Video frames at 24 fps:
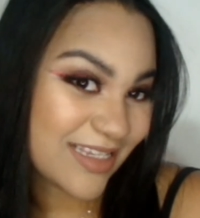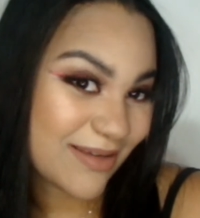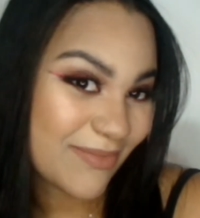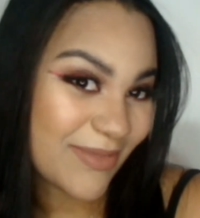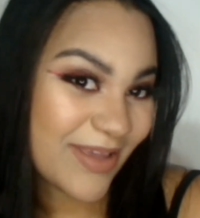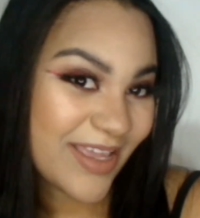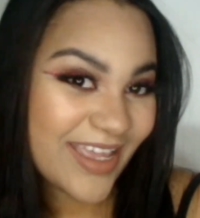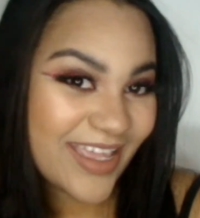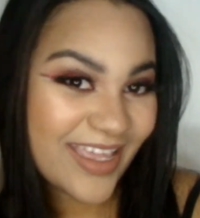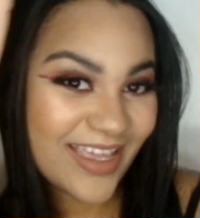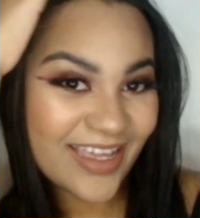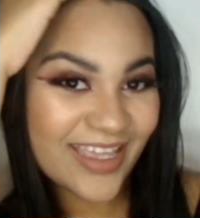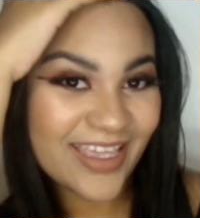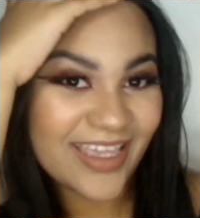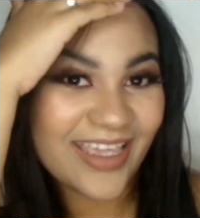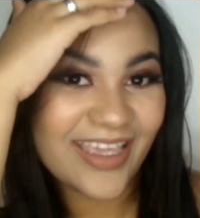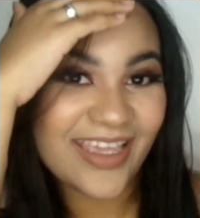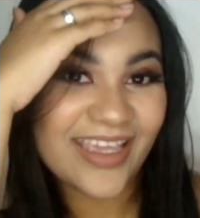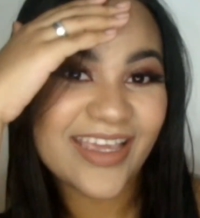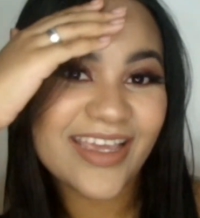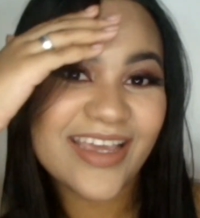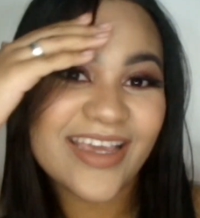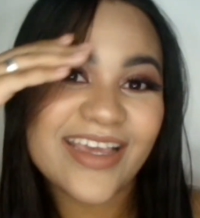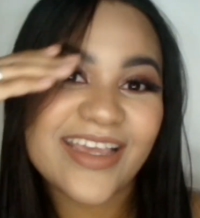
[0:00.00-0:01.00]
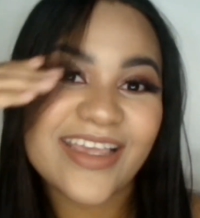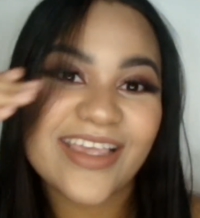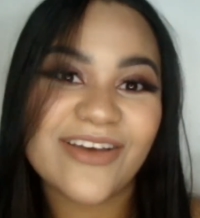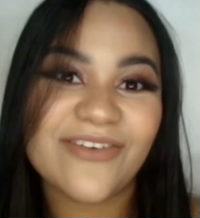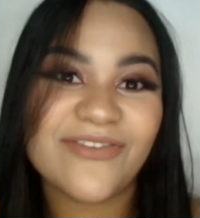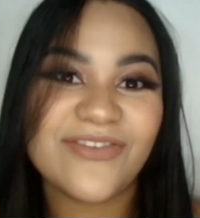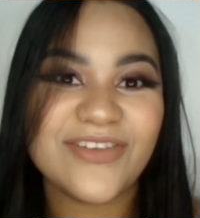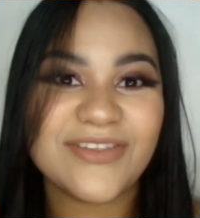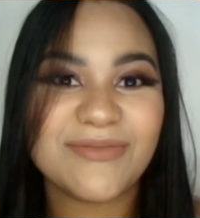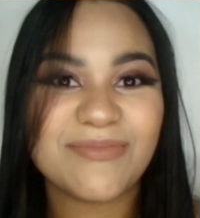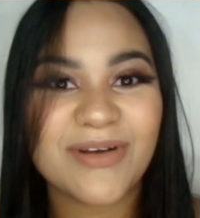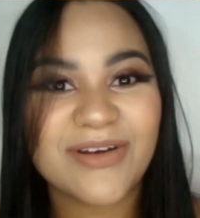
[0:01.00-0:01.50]
make aqui que eu
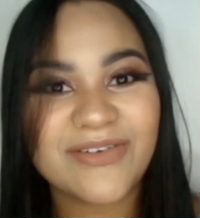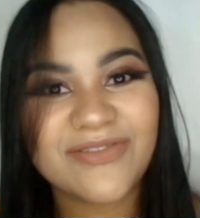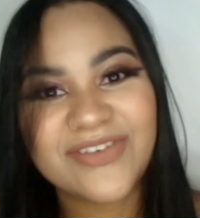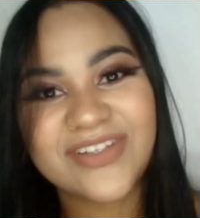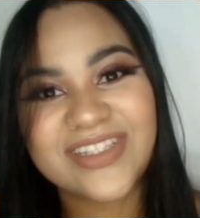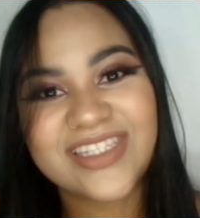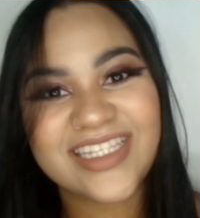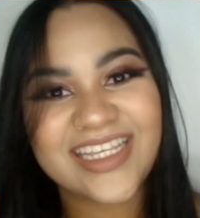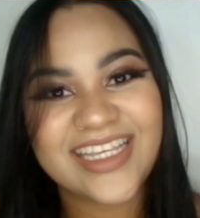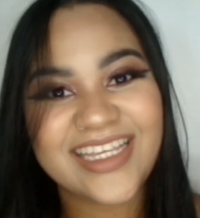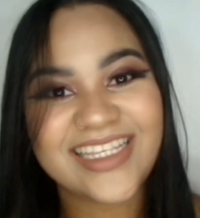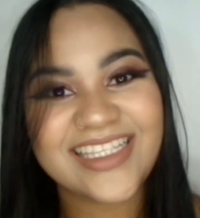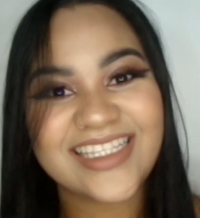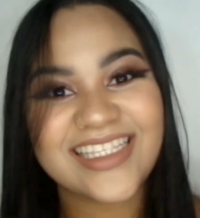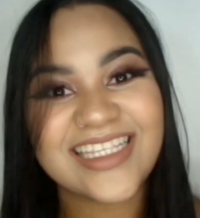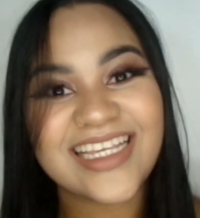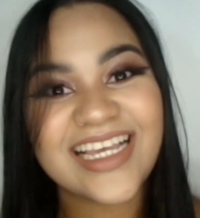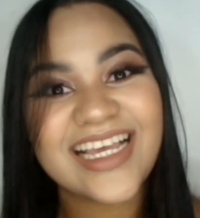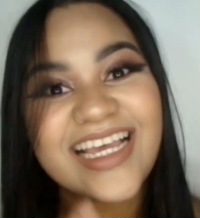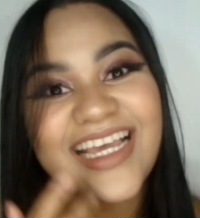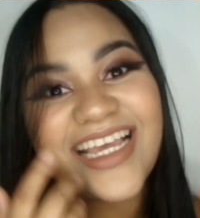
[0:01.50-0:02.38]
fiz pra vocês.